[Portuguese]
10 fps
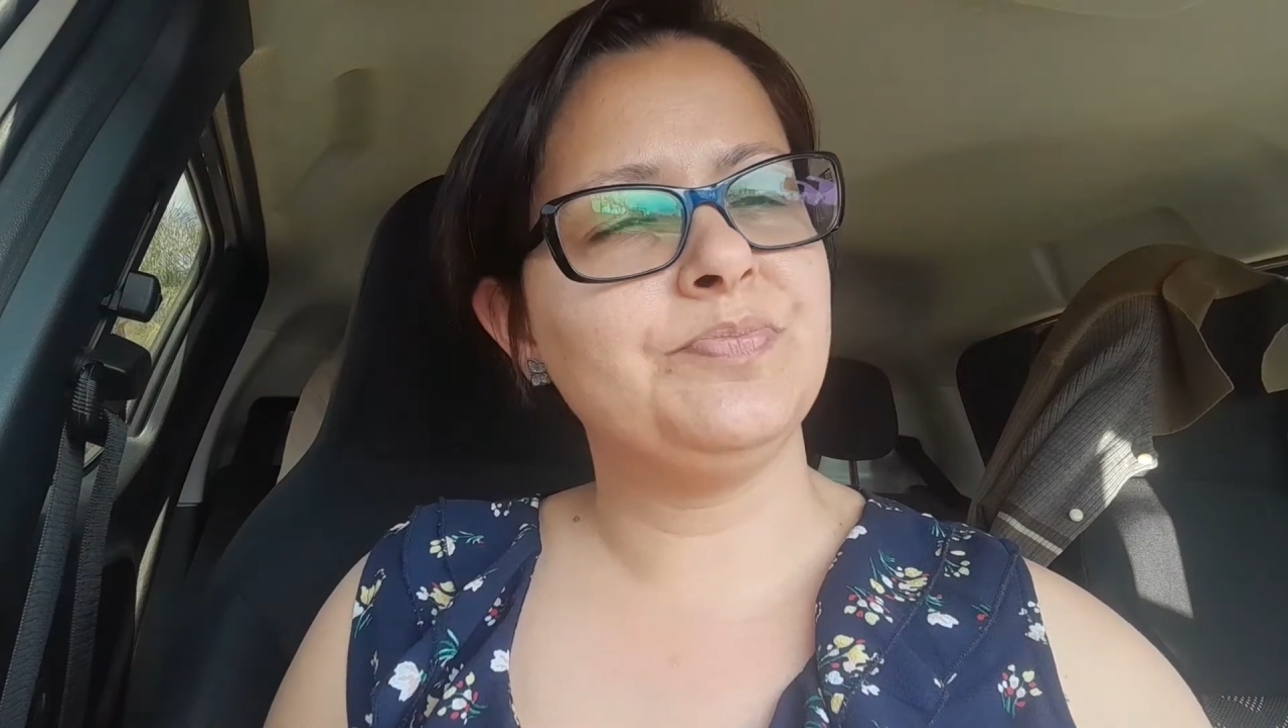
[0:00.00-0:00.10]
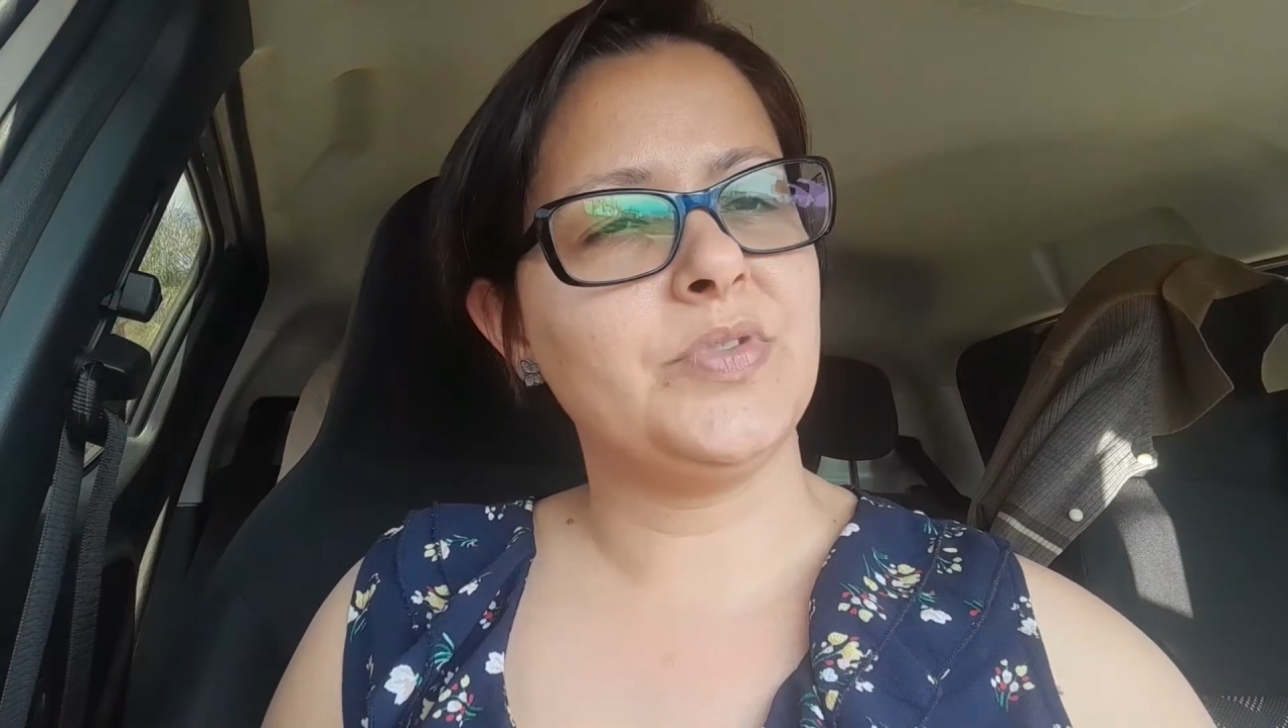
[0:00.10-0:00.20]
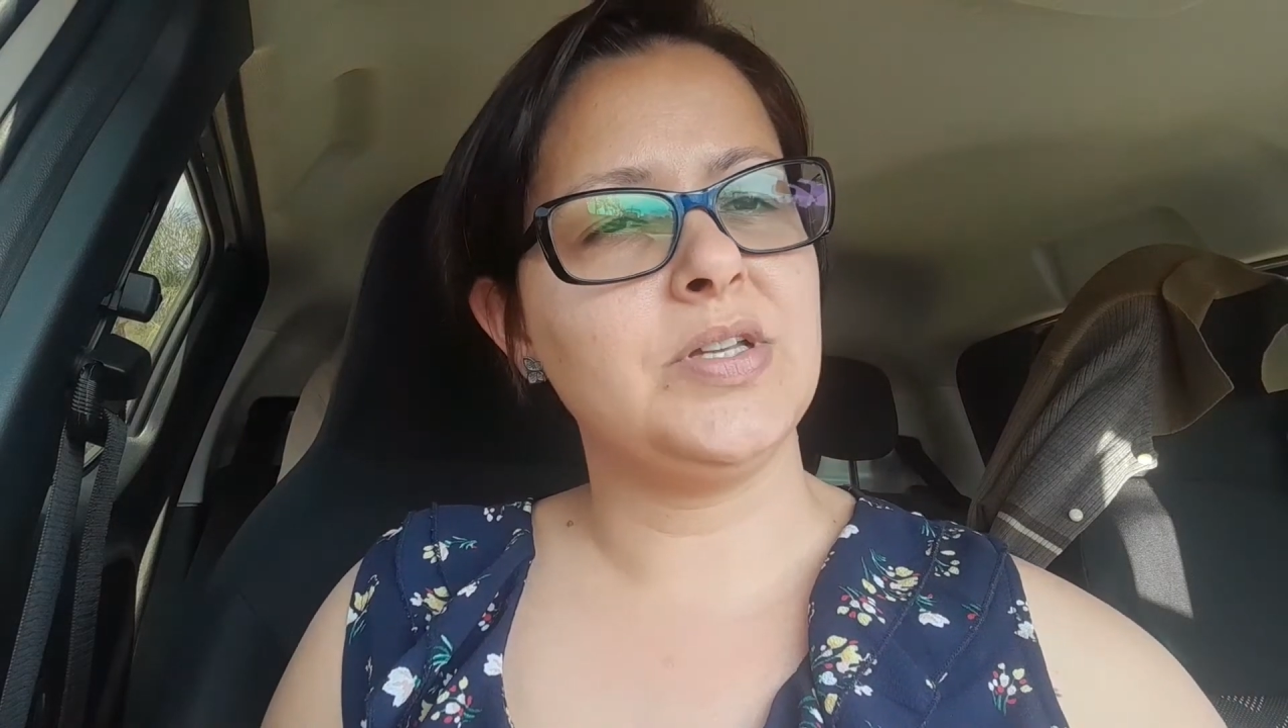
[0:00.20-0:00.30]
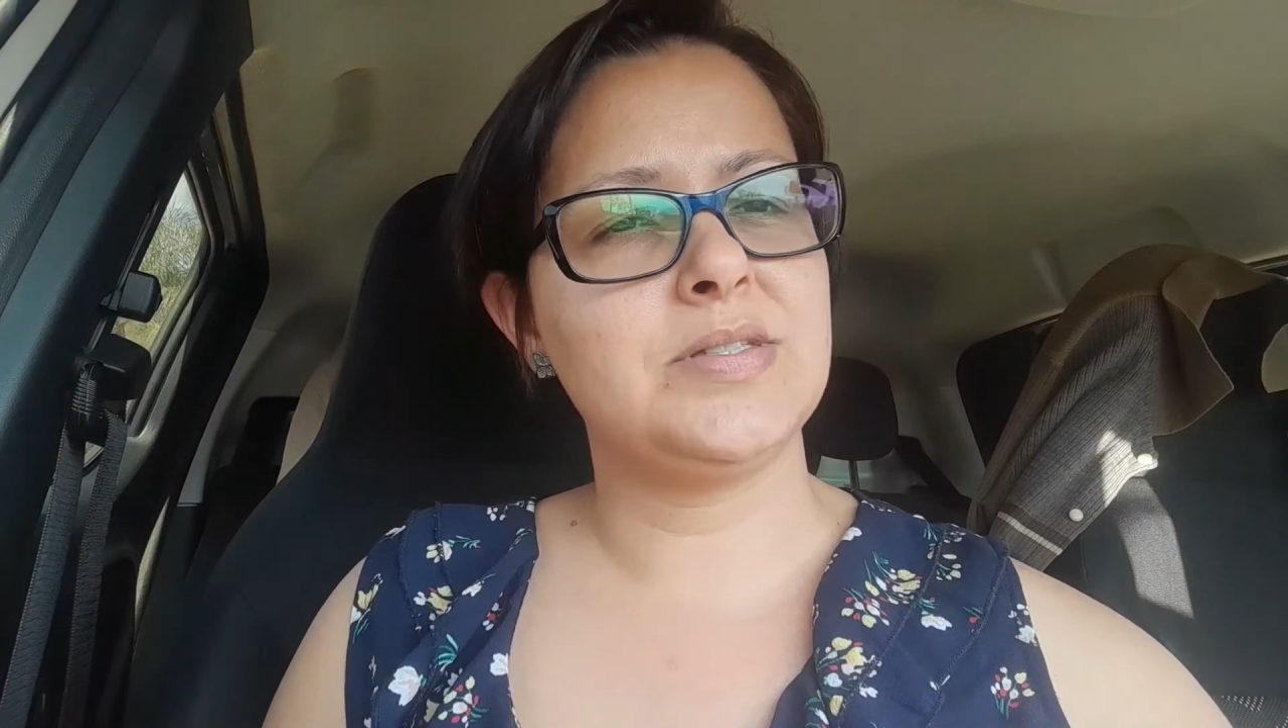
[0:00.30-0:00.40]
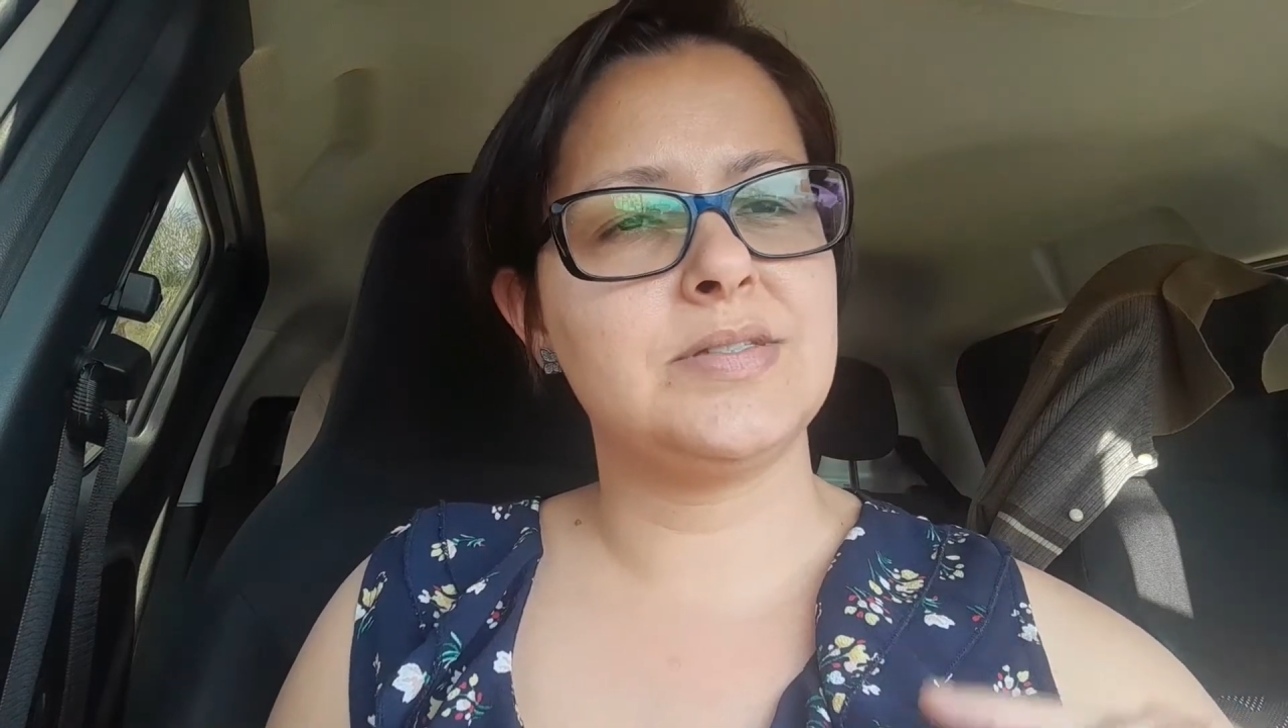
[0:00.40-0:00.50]

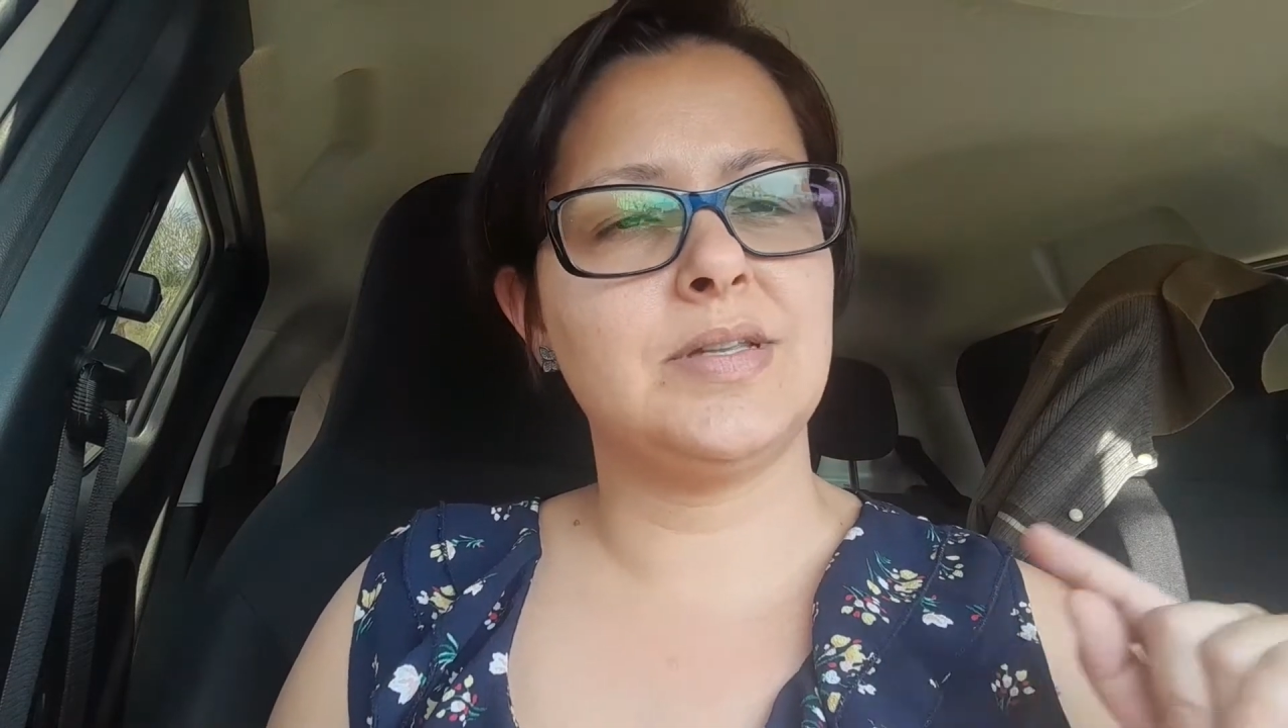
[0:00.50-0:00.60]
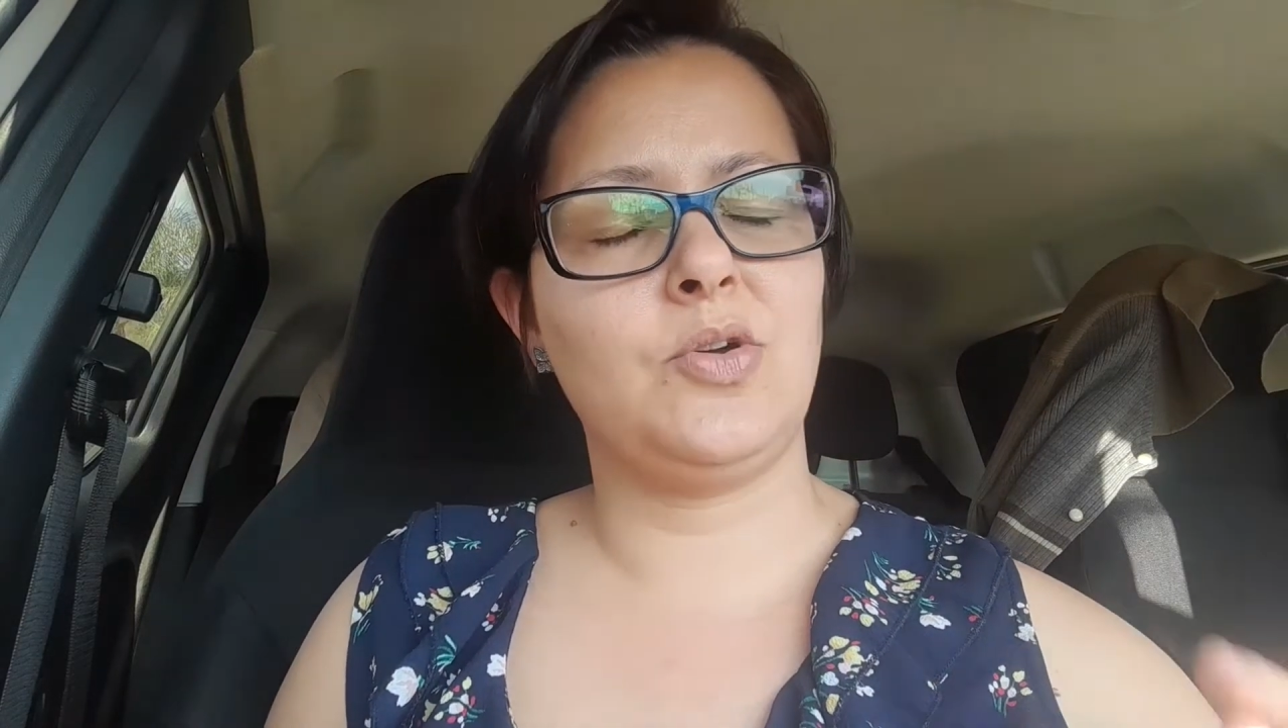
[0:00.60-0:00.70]
Nossa,